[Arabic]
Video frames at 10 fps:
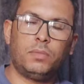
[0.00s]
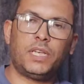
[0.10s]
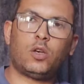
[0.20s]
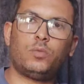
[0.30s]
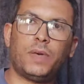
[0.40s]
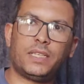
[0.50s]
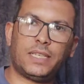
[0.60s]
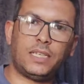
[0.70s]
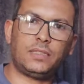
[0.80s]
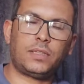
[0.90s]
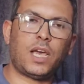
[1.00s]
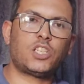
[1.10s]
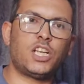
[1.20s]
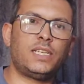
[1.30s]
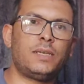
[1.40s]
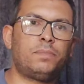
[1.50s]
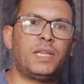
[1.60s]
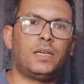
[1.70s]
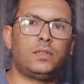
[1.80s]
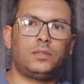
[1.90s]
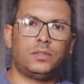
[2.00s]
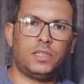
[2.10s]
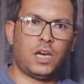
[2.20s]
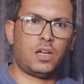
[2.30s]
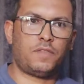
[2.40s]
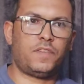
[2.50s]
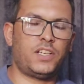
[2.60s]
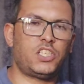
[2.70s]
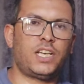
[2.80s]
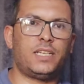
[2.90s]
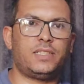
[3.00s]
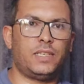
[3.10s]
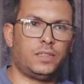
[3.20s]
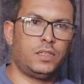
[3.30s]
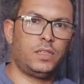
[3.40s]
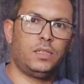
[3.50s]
بناخد مقاسات عشان نبدا نعرف هنشتغل ازاي